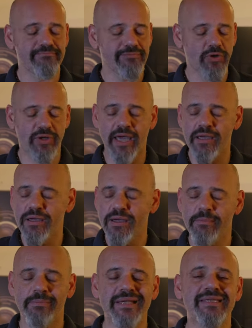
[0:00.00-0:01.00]
Ok,
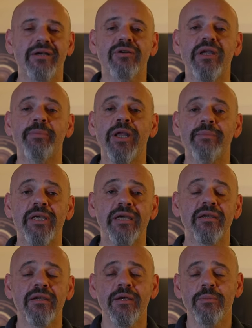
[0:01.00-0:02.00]
basta con le
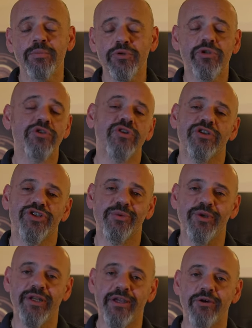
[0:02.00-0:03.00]
polemiche, piuttosto
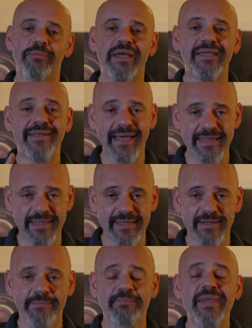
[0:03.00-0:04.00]
lasciamole nei commenti,
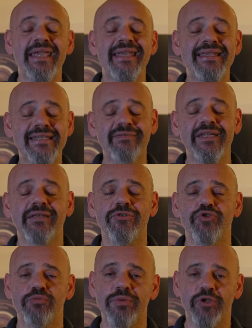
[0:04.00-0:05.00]
anzi Iscrivetevi
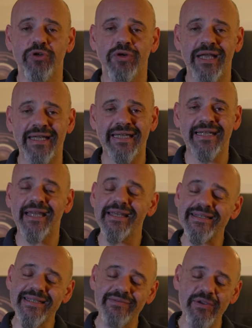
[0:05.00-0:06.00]
subito al canale,
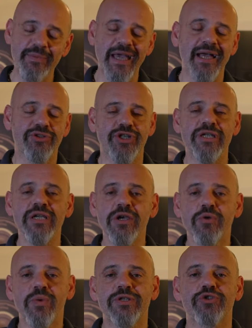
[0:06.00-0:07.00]
se vi piace
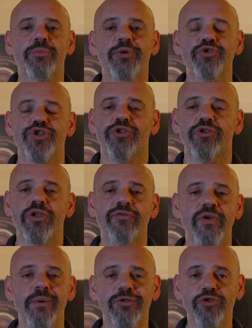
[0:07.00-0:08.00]
questo progetto di
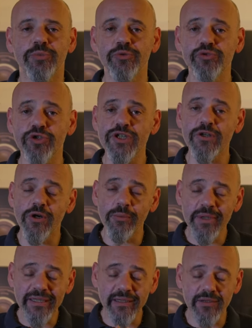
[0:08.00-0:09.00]
F4.0
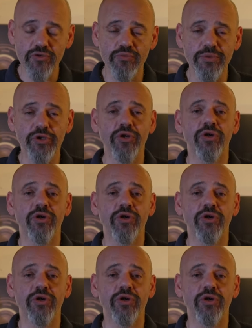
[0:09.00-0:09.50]
commentate subito